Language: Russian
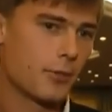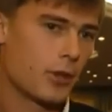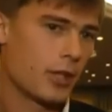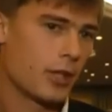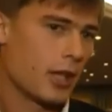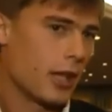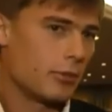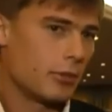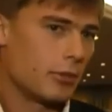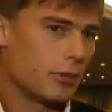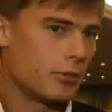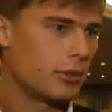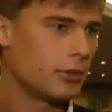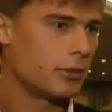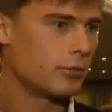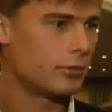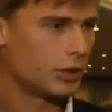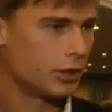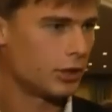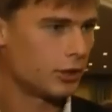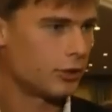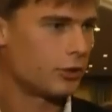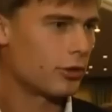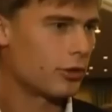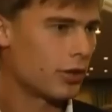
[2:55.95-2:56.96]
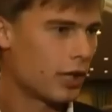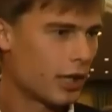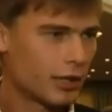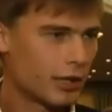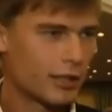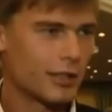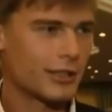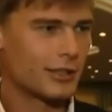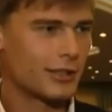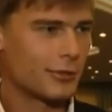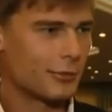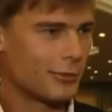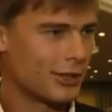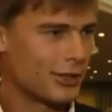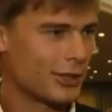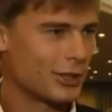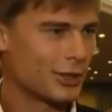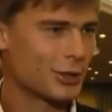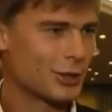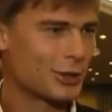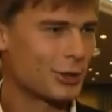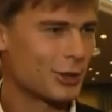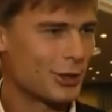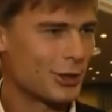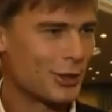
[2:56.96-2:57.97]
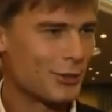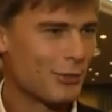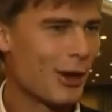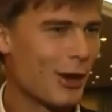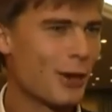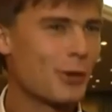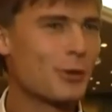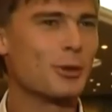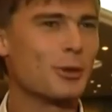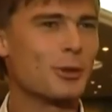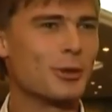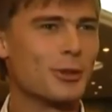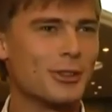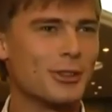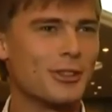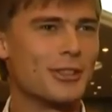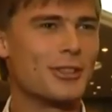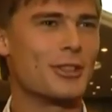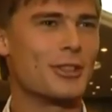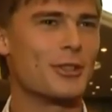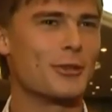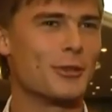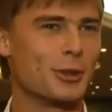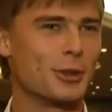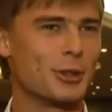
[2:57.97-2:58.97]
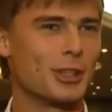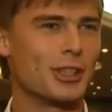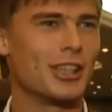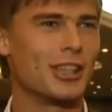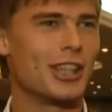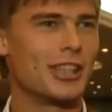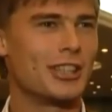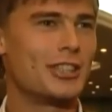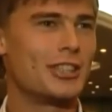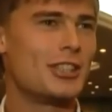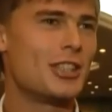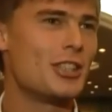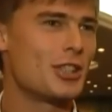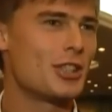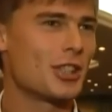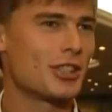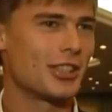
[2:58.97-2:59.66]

я бы был бы не дурак, если бы видел, что не могу чего-то достичь,